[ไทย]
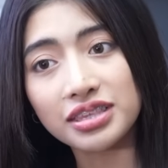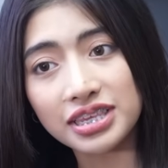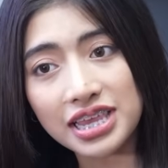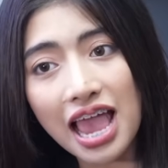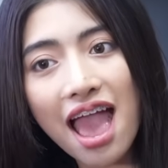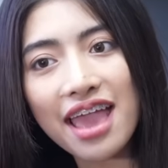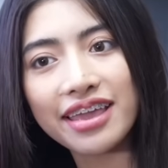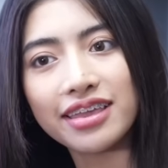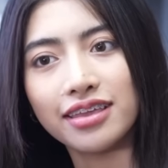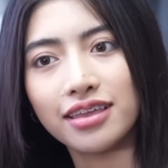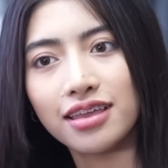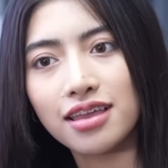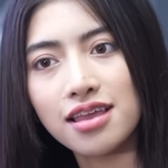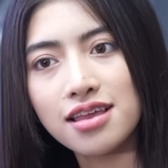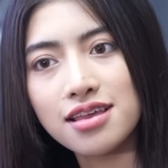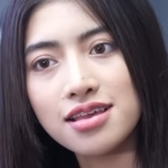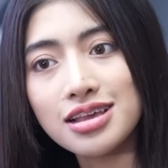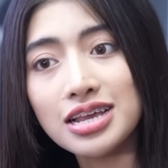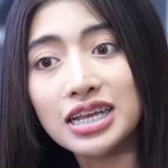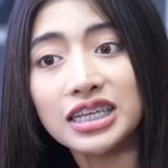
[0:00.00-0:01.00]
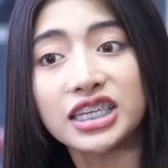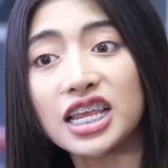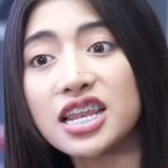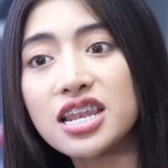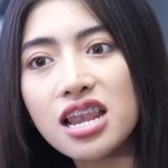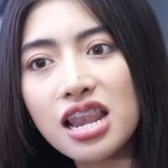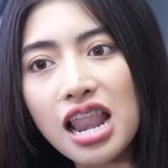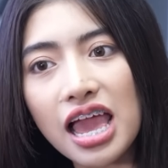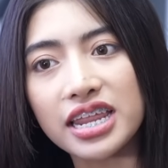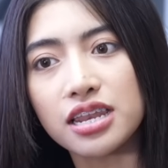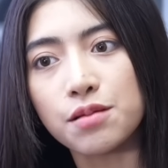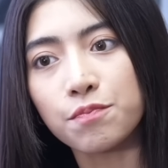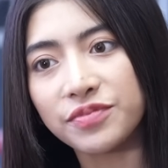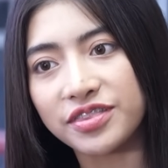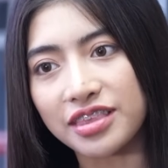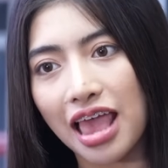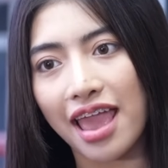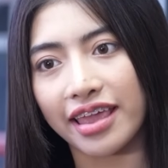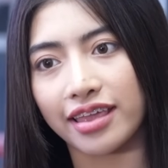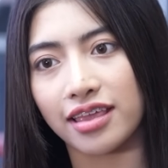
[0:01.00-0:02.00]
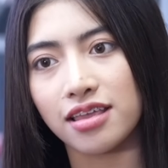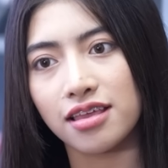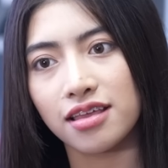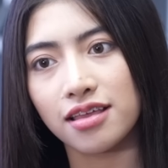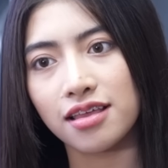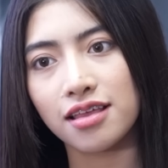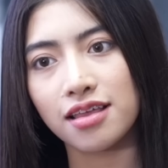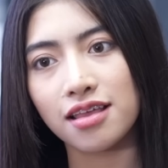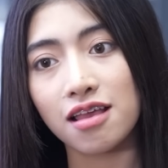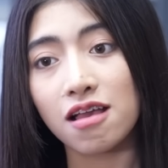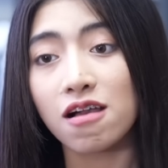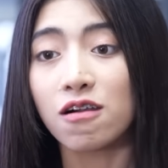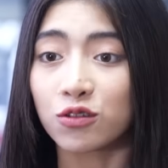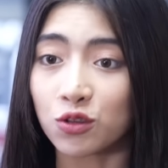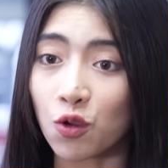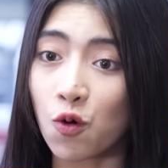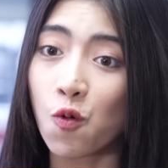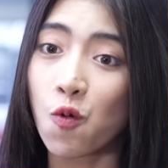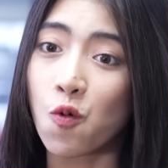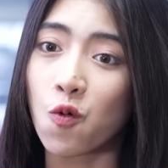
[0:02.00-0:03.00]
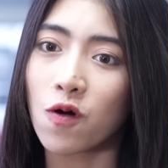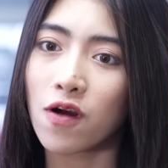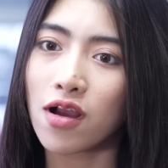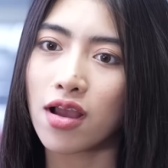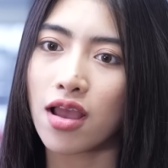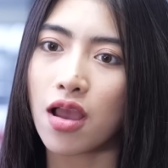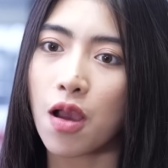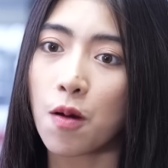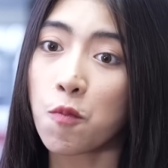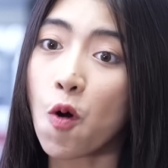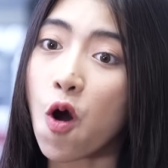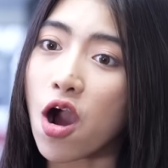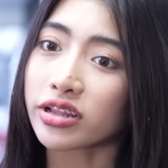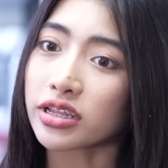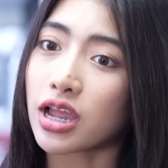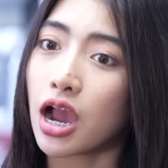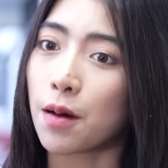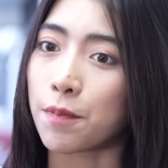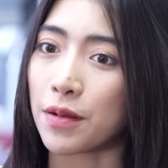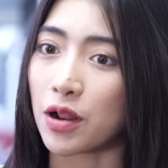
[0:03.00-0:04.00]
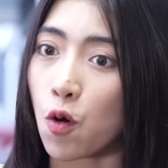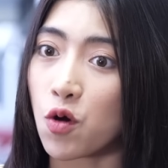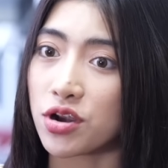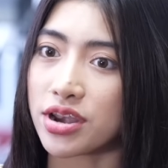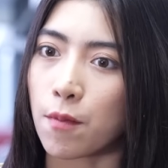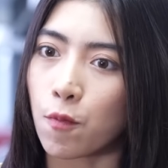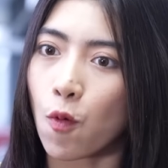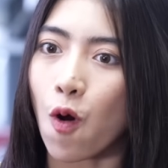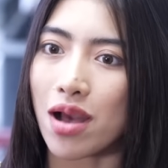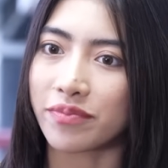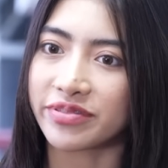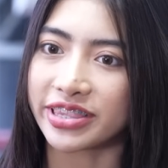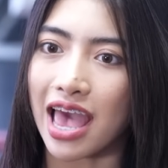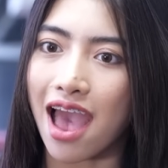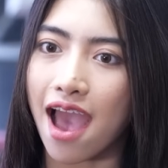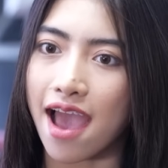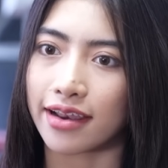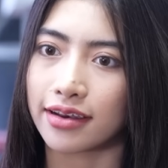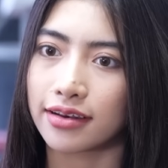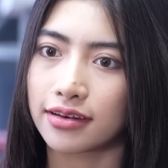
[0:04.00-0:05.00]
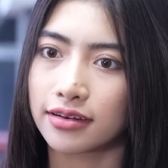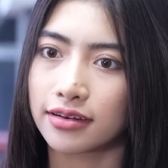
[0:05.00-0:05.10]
ใช่ฉันไร้น้ำใจถูกพวกเธอเป็นคนทำความสะอาด